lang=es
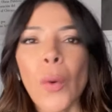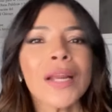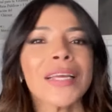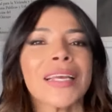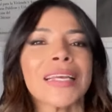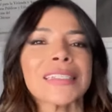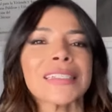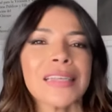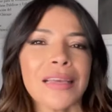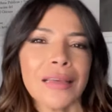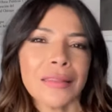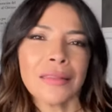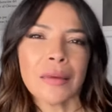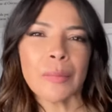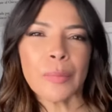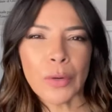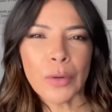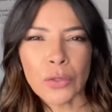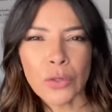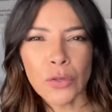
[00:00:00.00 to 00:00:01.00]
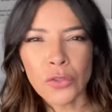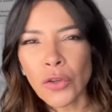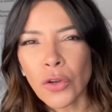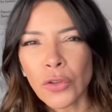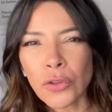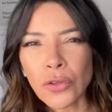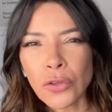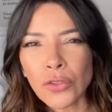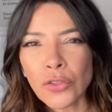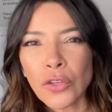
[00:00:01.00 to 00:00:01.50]
o el que sienten por
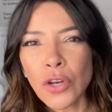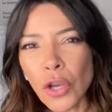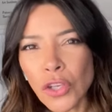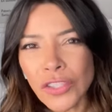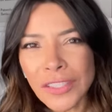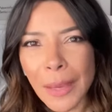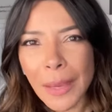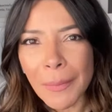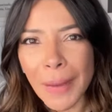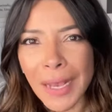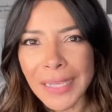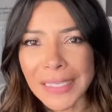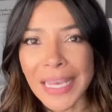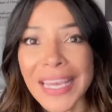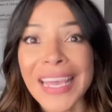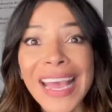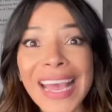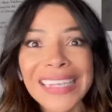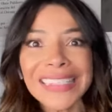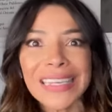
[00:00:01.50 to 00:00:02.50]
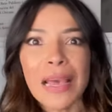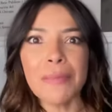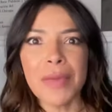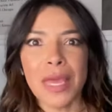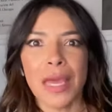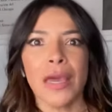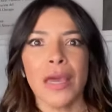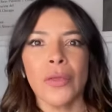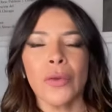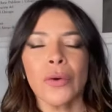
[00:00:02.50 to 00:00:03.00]
nosotros los demás. Y ese
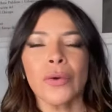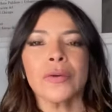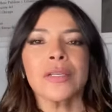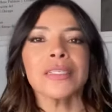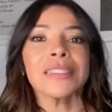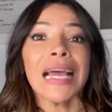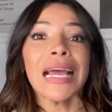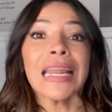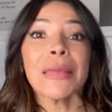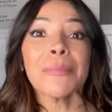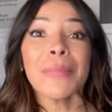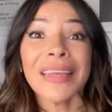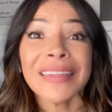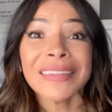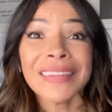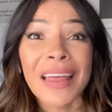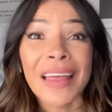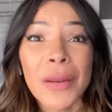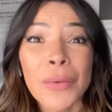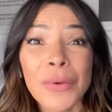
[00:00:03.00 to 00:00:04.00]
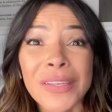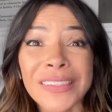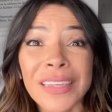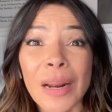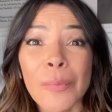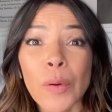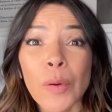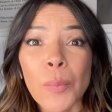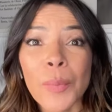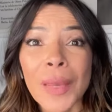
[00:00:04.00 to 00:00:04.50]
miedo se alimenta de
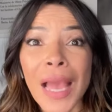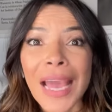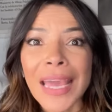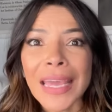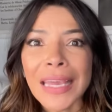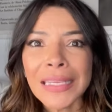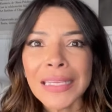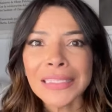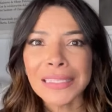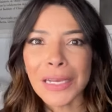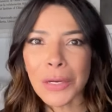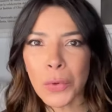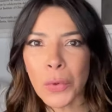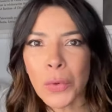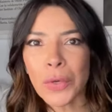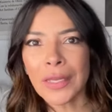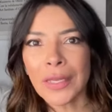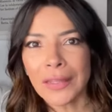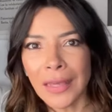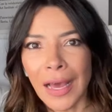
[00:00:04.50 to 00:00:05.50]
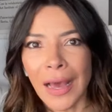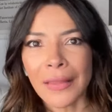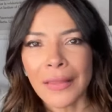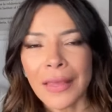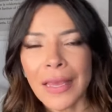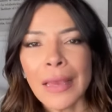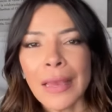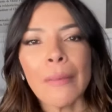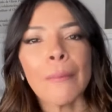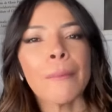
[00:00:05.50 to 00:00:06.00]
nuestra propia
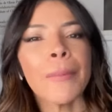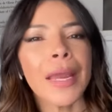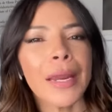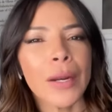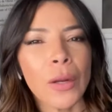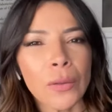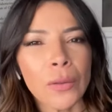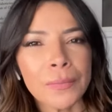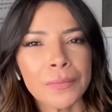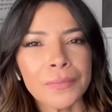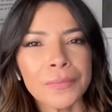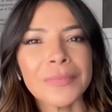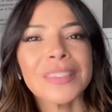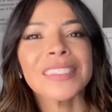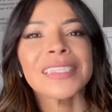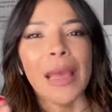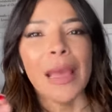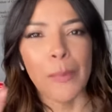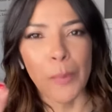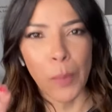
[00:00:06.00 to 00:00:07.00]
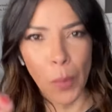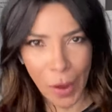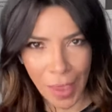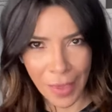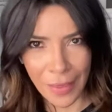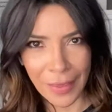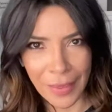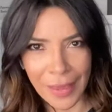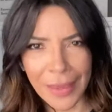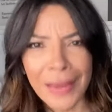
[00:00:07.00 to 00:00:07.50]
inseguridad. Pero se
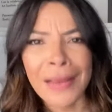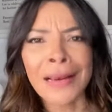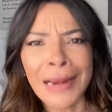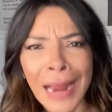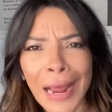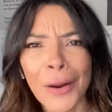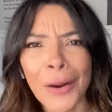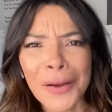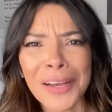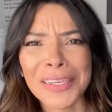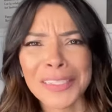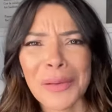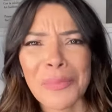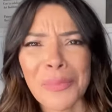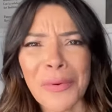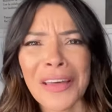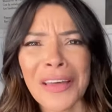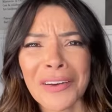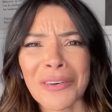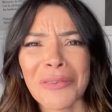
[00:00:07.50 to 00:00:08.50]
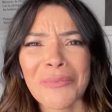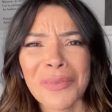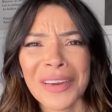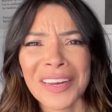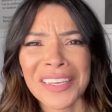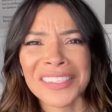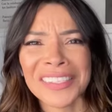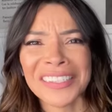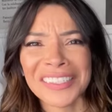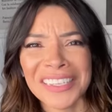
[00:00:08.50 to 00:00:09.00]
puede, claro que se puede
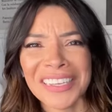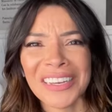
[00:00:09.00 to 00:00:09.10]
romper ese